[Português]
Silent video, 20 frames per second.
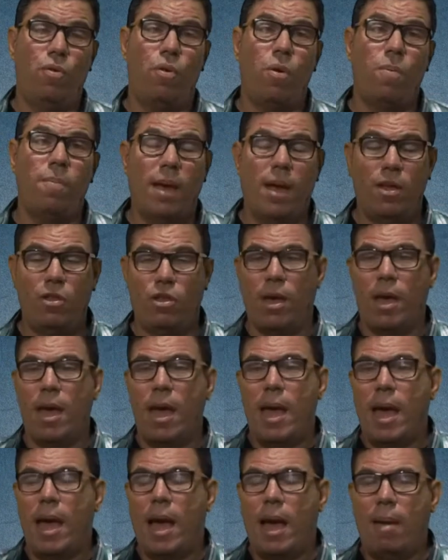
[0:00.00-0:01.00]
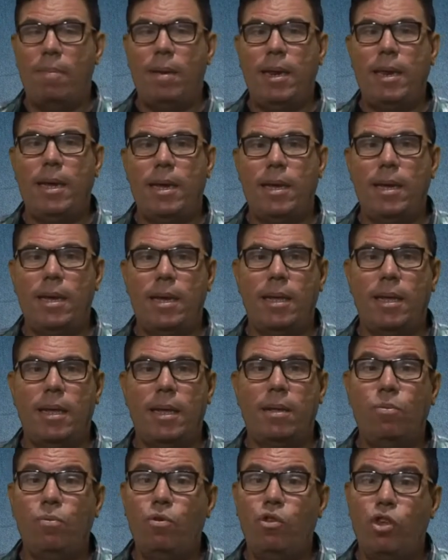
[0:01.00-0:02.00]
comédia
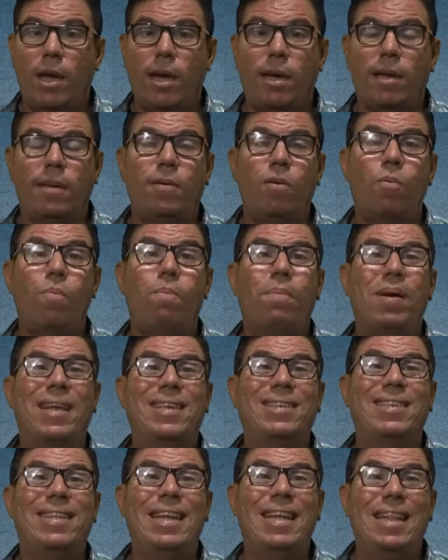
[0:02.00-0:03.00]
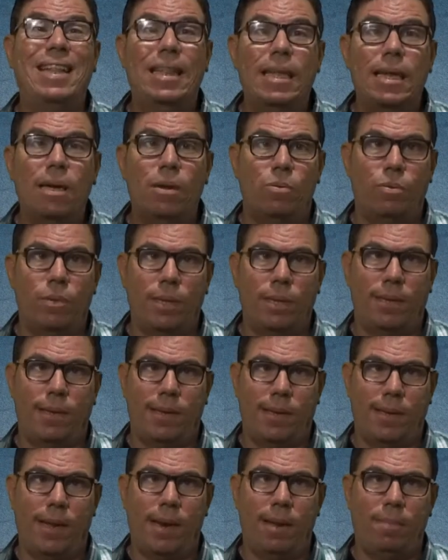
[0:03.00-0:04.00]
americana, não chega a ser um pastelão
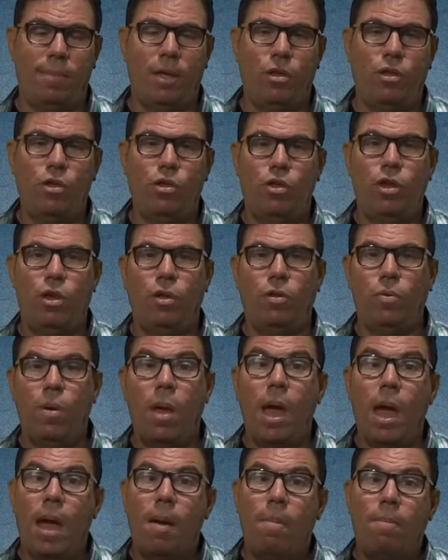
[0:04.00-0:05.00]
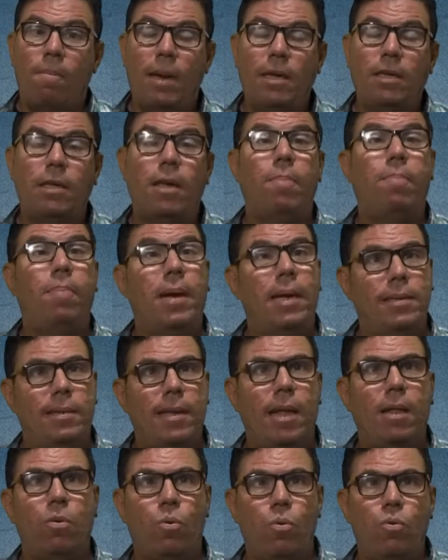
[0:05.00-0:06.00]
necessariamente dito, mas
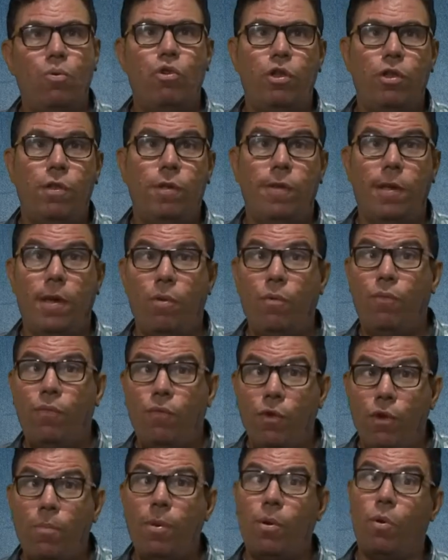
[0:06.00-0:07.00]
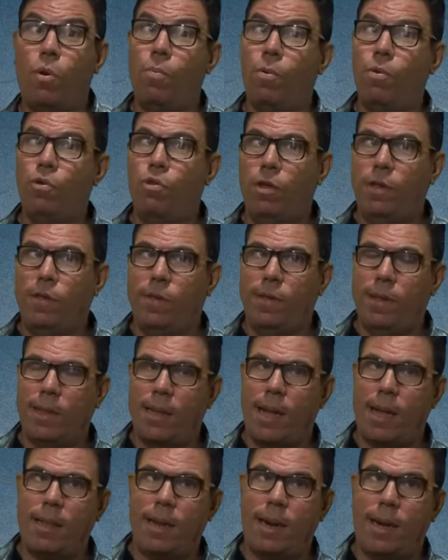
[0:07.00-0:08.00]
passa longe de ser um filme, como eu disse
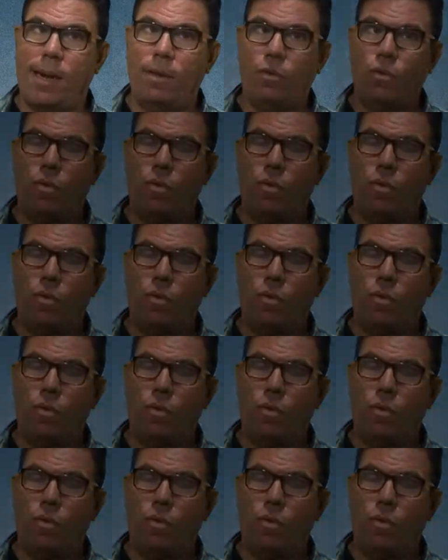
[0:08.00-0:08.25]
lá atrás,